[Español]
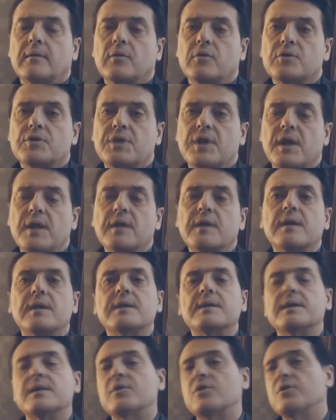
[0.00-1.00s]

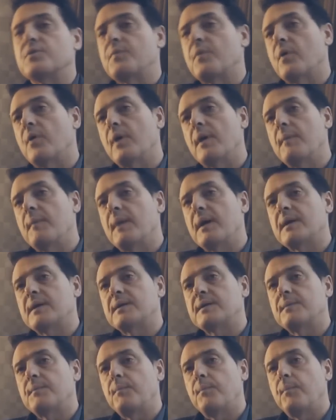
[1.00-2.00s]
conscientes de estos
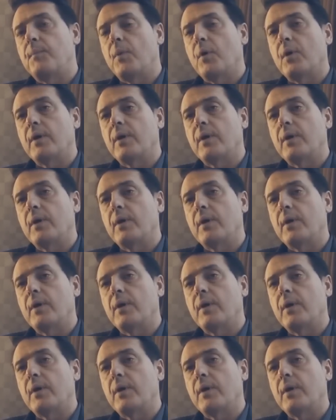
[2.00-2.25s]
problemas,